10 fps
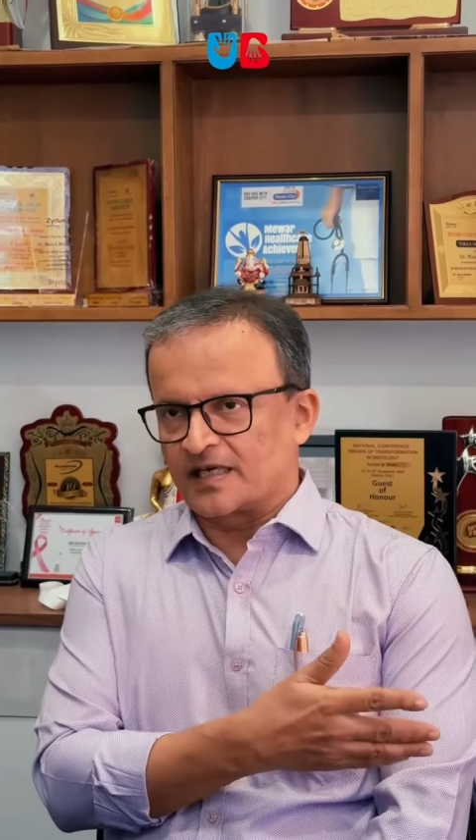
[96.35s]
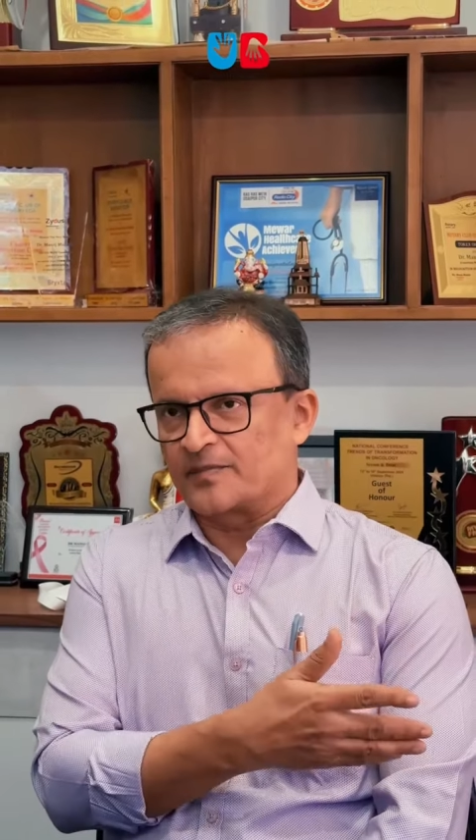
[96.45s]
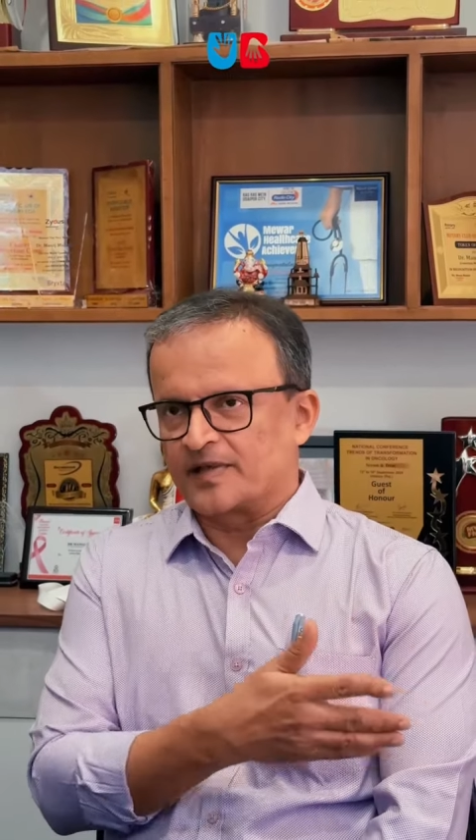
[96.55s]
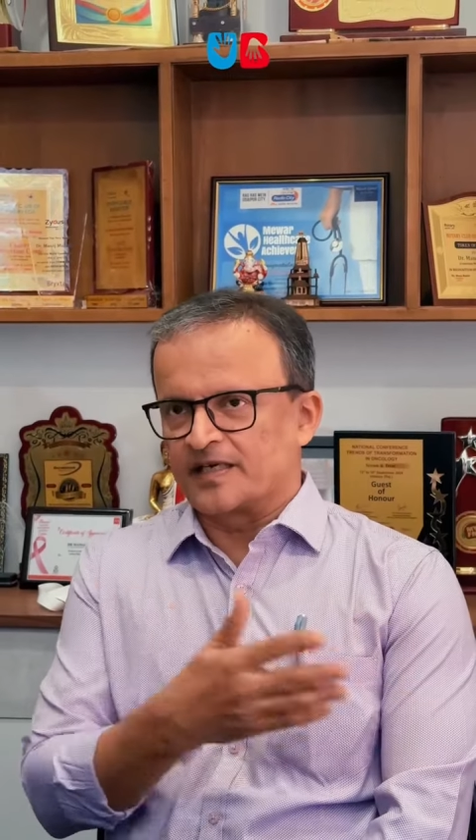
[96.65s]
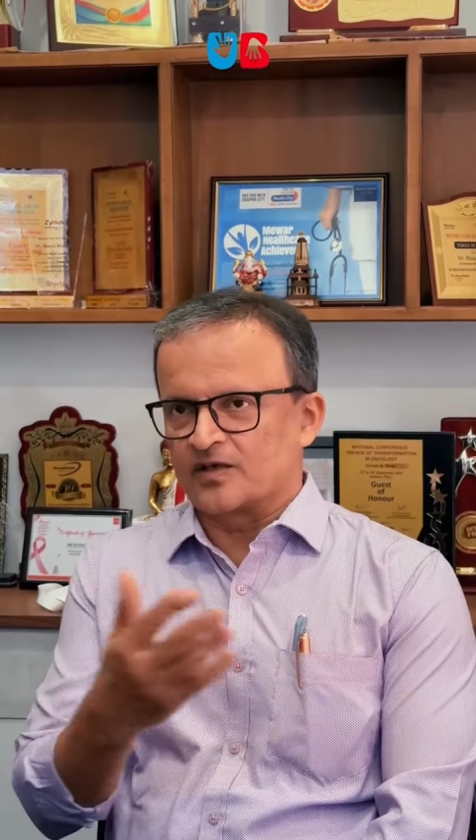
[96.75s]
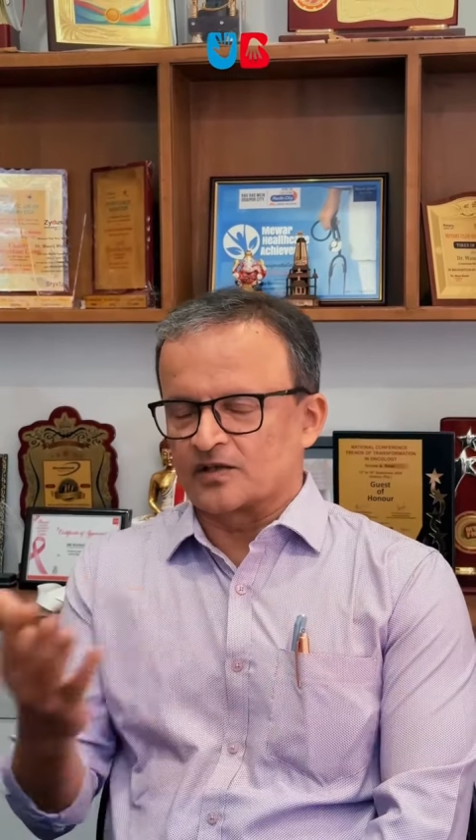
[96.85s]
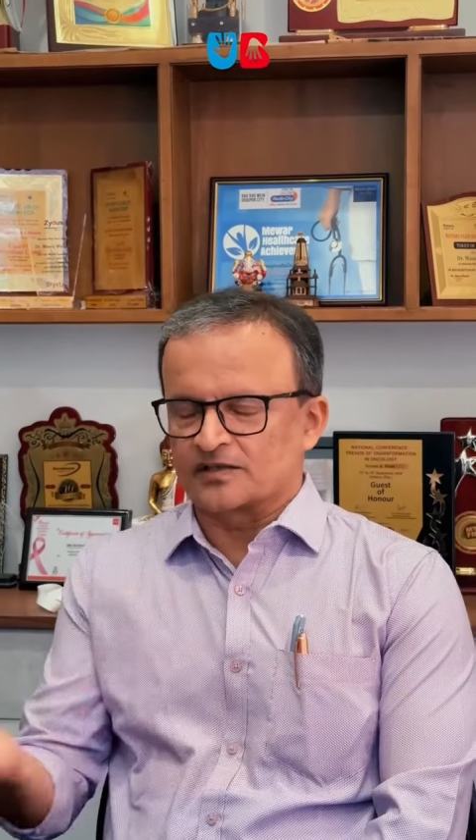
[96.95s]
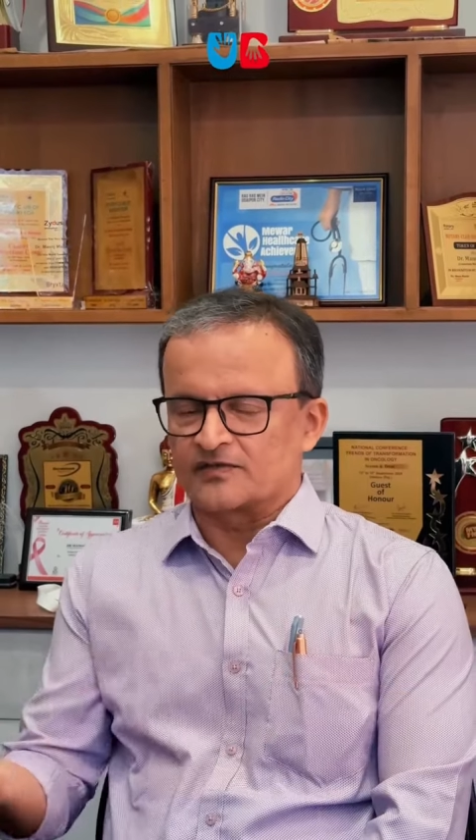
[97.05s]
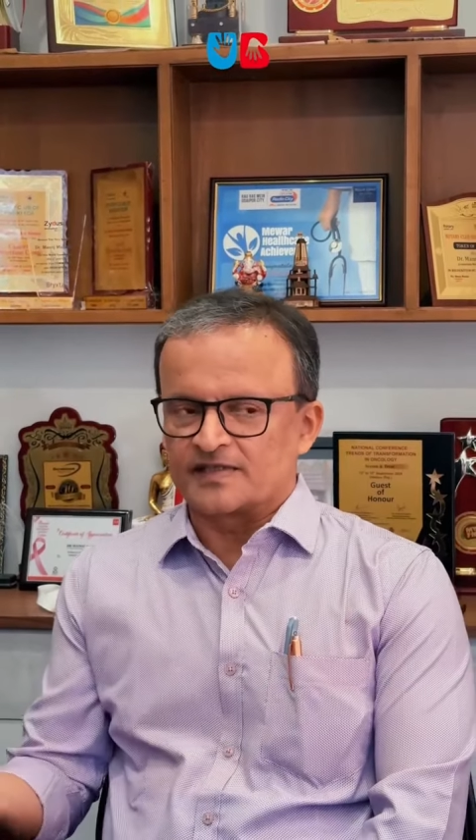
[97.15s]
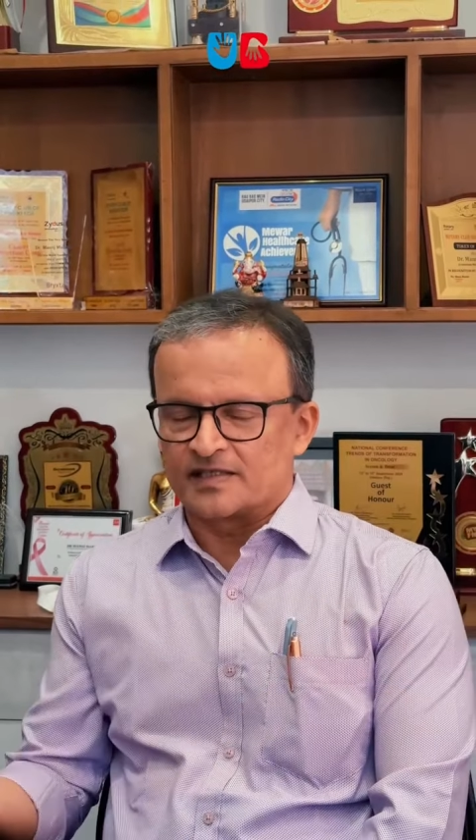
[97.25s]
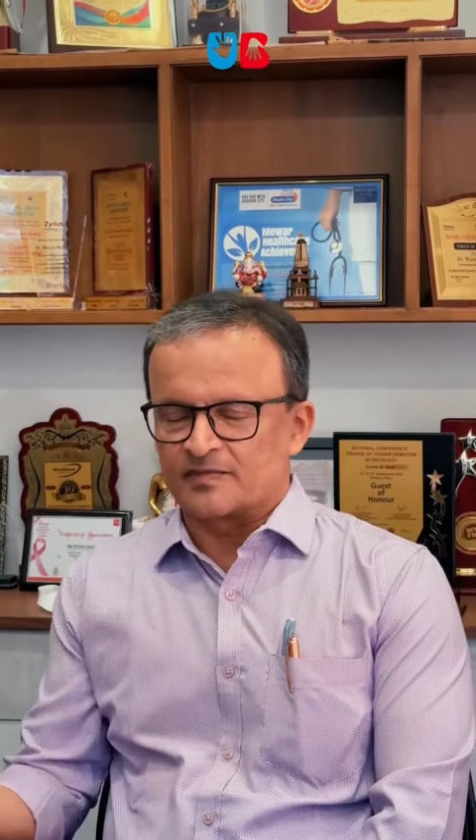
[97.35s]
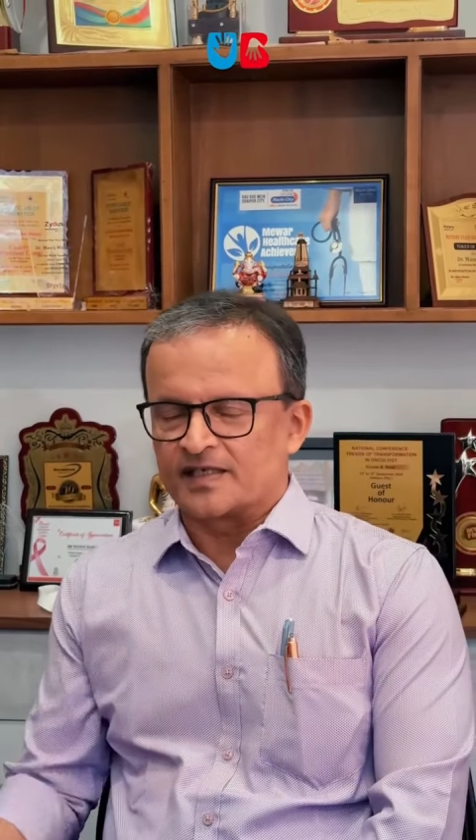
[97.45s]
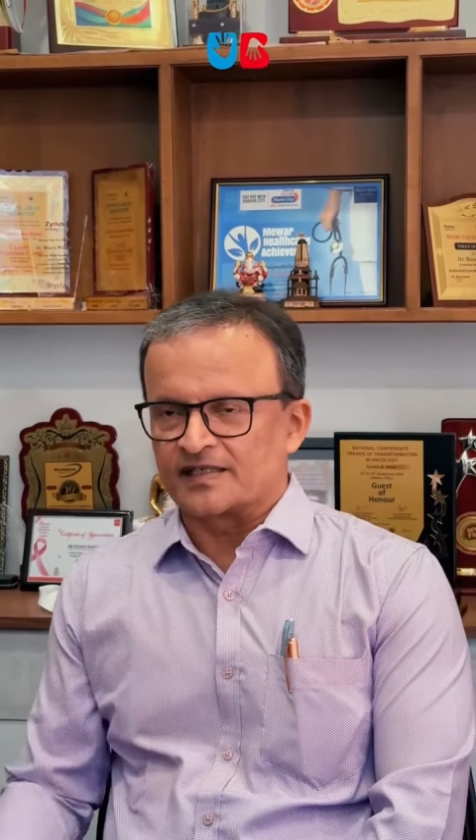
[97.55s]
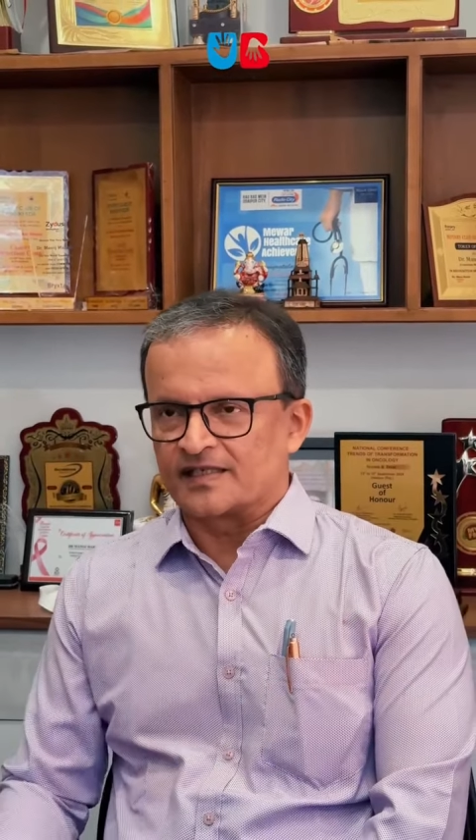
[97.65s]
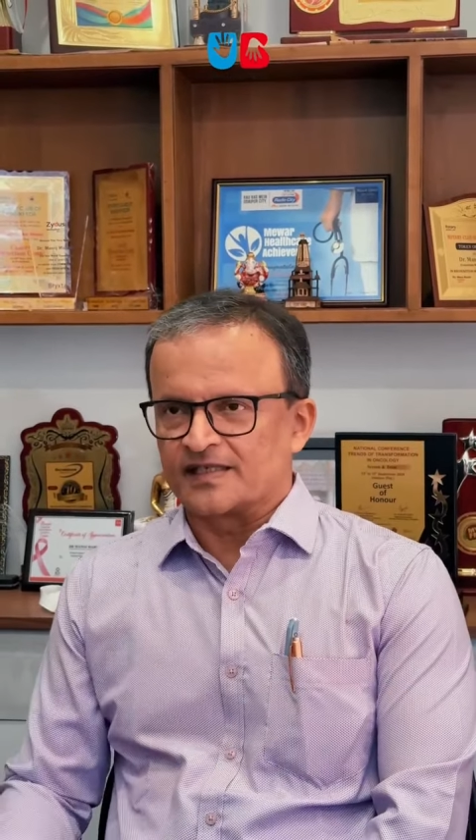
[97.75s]
कार्पे है डॉक्टर विजय
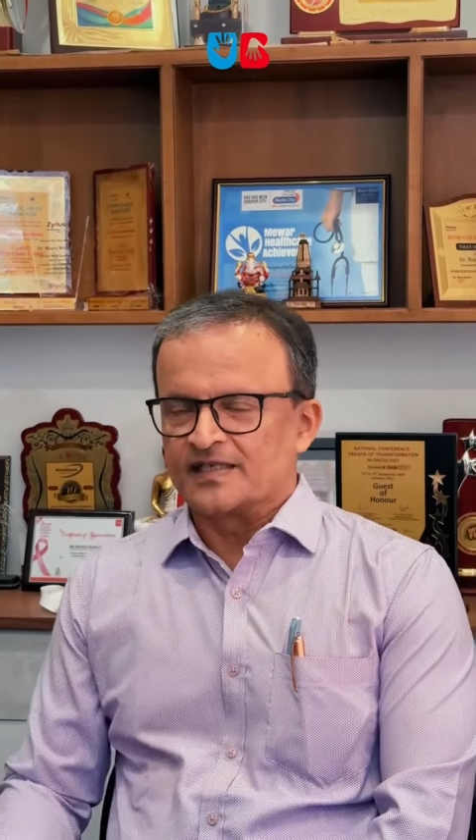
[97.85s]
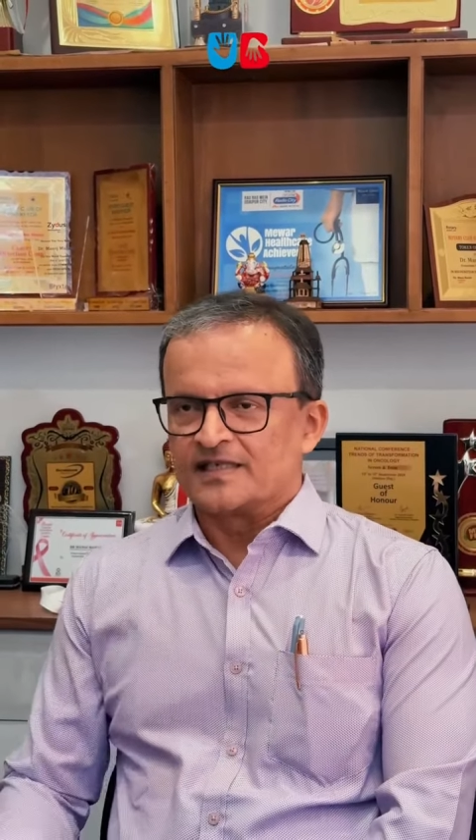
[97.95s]
पाटिल है